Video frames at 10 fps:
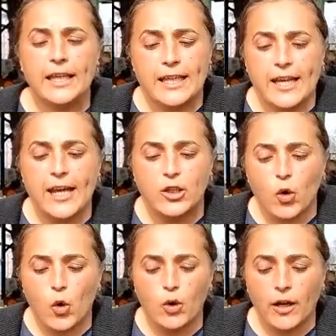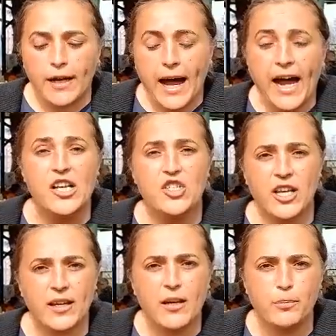Gerekli olan her
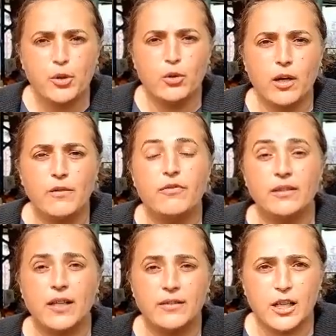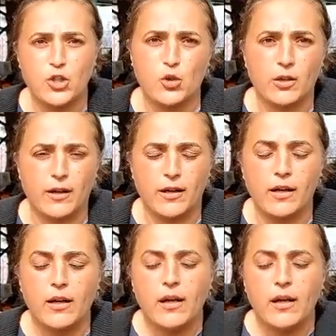şeyi yapıyorlar vatandaş olarak.